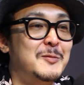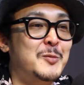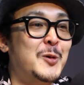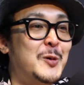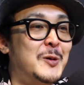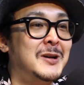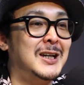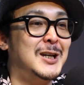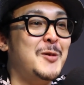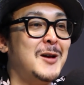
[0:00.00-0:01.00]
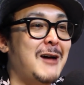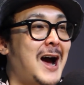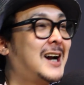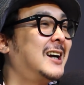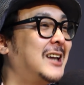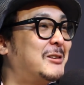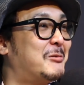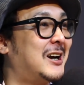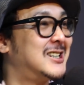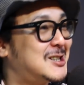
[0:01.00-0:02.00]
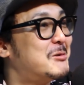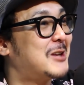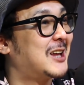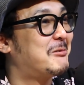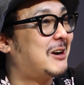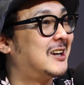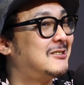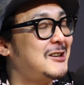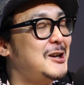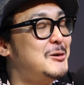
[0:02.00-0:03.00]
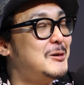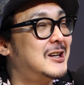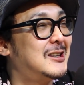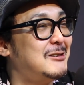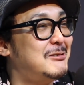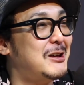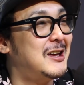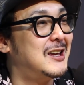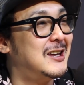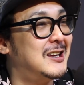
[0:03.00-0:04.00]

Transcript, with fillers: もういわゆる赤だとか白だとかっていうレッテルで、